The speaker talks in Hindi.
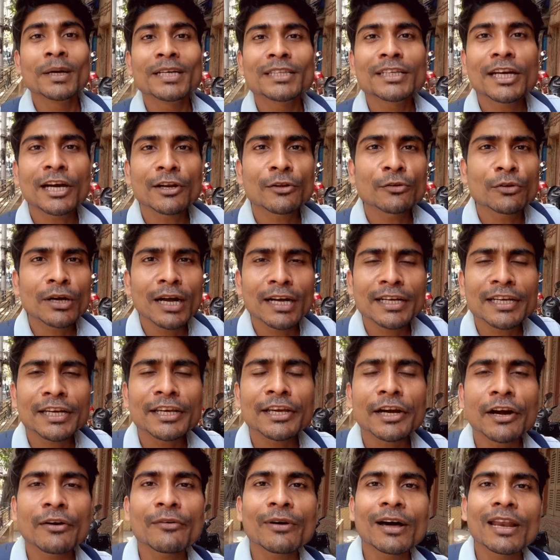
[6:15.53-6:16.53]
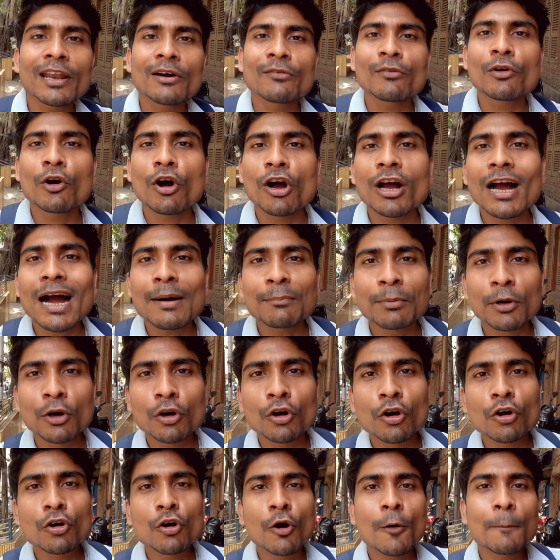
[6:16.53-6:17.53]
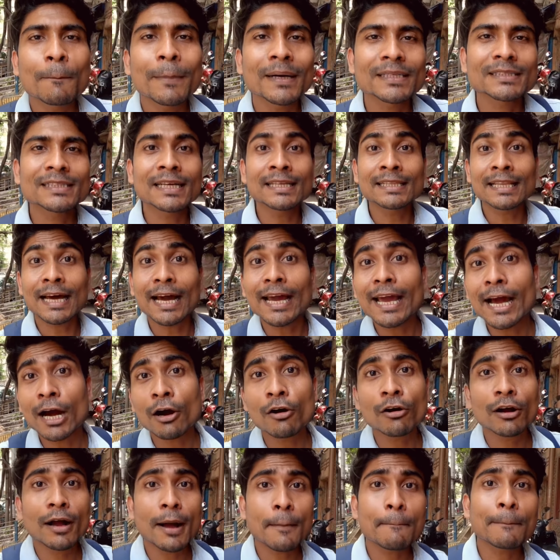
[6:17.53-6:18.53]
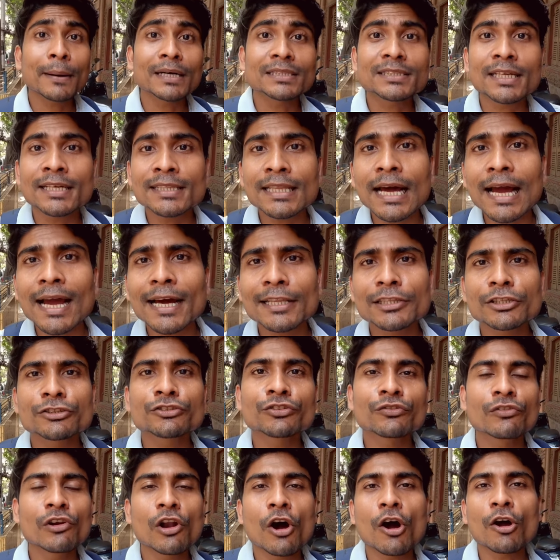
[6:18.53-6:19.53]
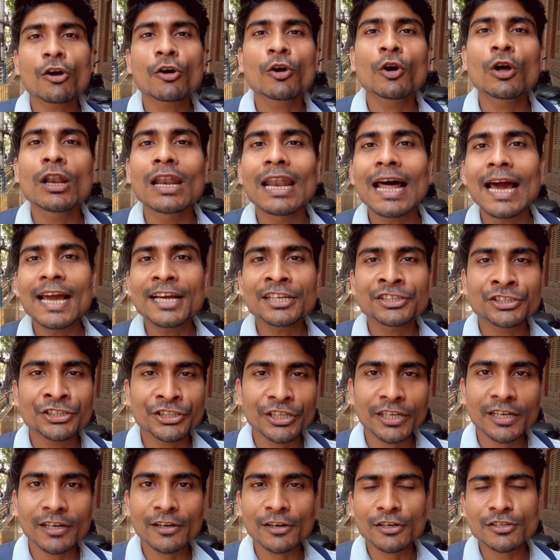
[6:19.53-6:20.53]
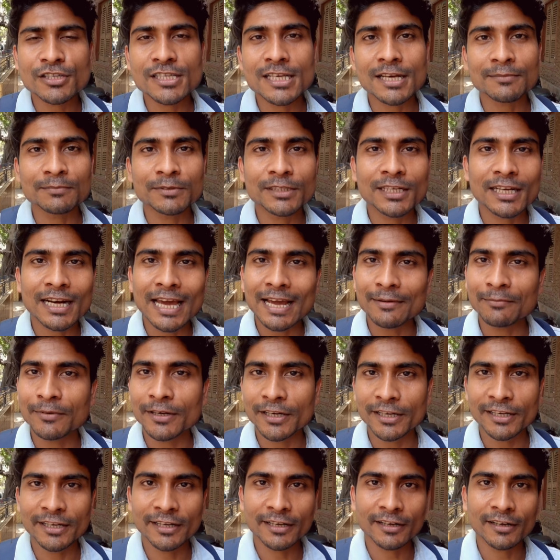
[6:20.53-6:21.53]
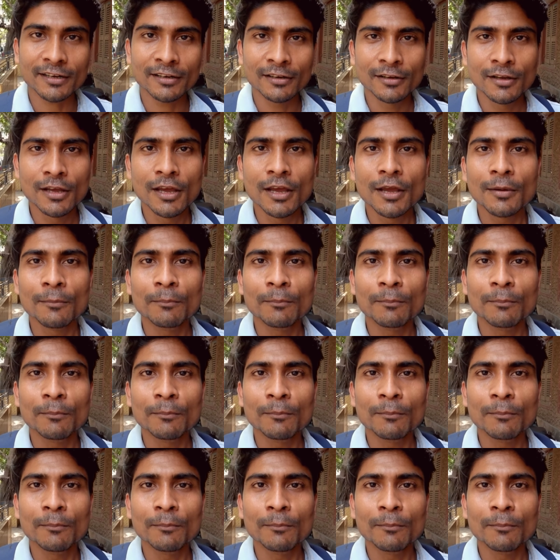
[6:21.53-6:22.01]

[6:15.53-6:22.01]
उम्मीद करूंगा कि यह वाला ब्लॉग आप लोगों को पसंद आया होगा पसंद आया तो इस ब्लॉग को लाइक शेयर और सब्सक्राइब करिएगा